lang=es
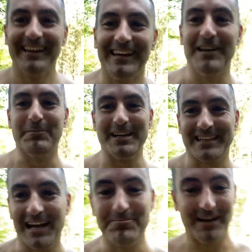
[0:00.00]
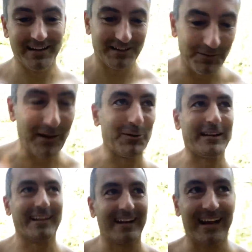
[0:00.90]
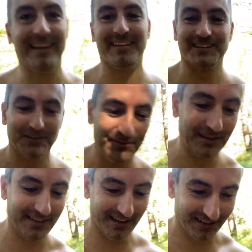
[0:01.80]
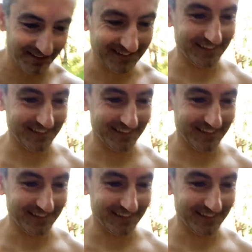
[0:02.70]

el de gamba, lo va a cortar de raíz, según dicen, ¿no?